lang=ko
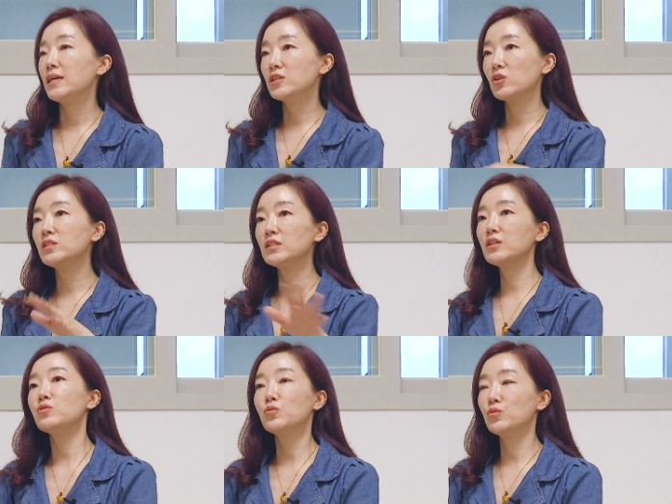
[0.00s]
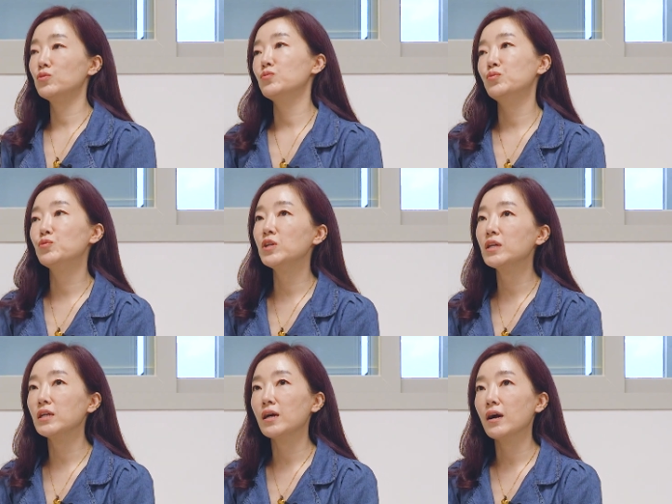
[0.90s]
이게 전체적으로
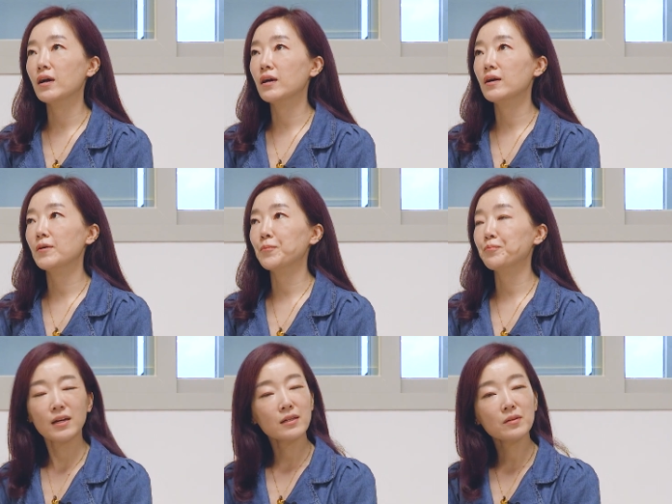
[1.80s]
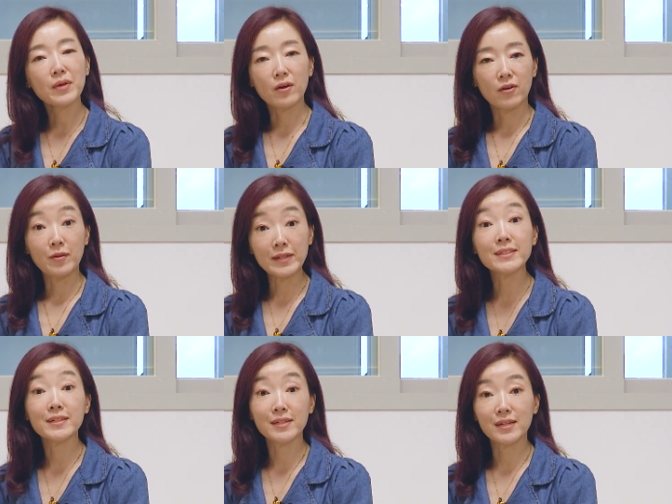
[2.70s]
분위기가 깔끔해요.
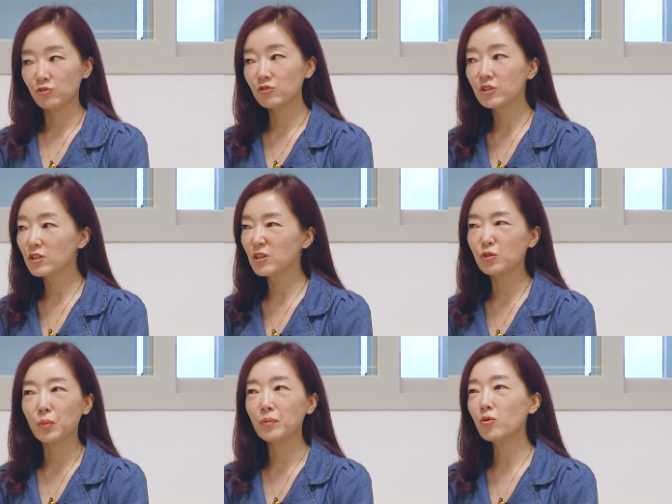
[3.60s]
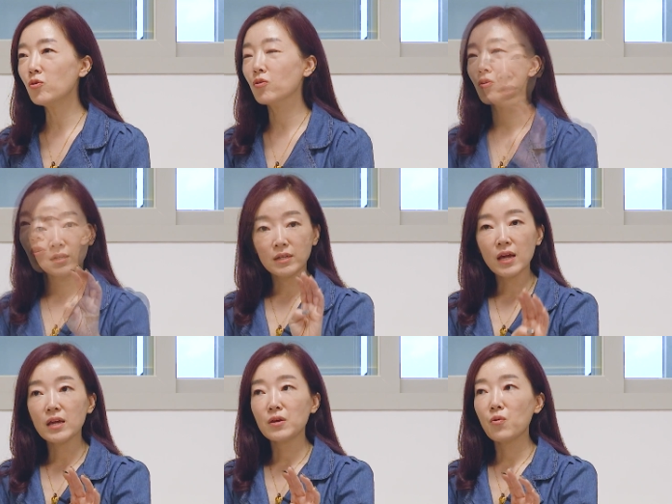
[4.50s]
완전히. 군더더기 돋고
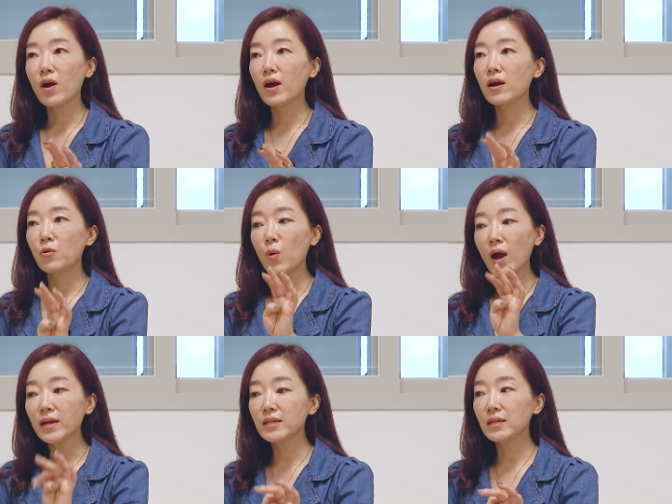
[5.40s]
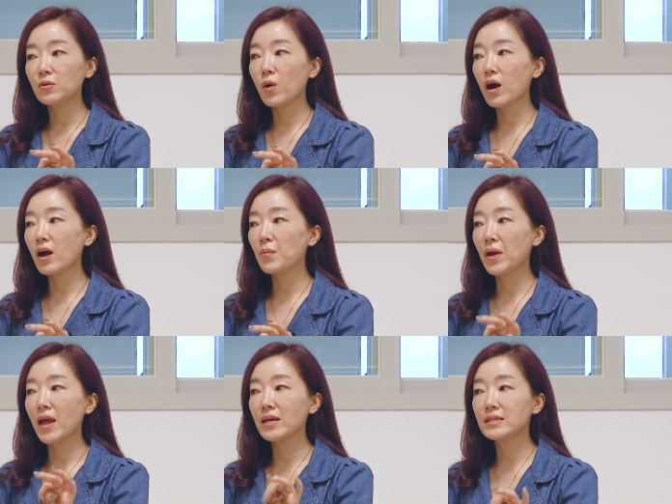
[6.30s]
그레이와 화이트와
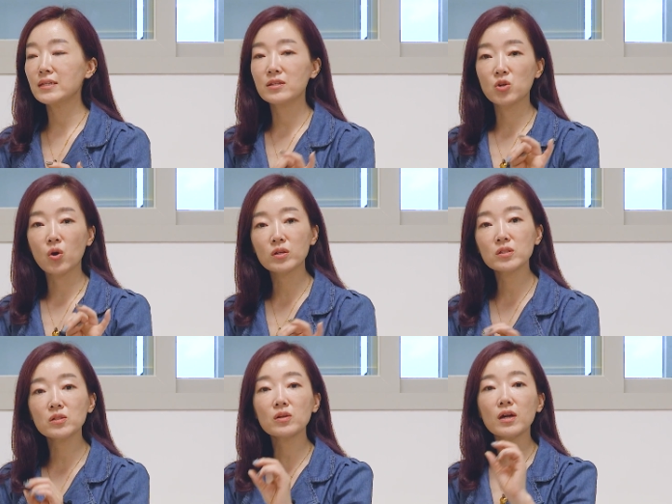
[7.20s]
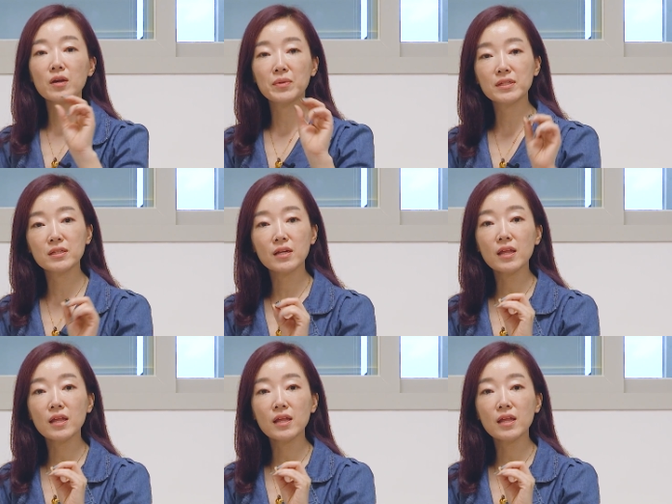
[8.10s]
베이지를 적절하게 믹스를